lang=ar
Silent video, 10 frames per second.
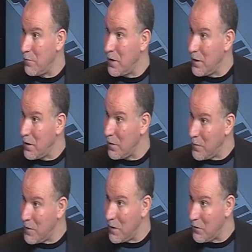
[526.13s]
ميلا
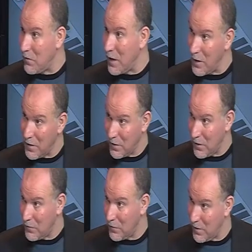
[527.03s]
الماليسي هالي
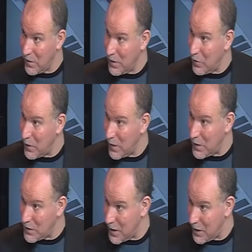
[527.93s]
كثي وين
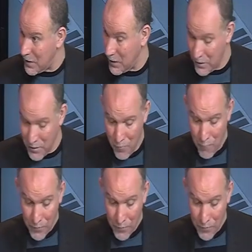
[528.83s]
قال جهه ثيرنين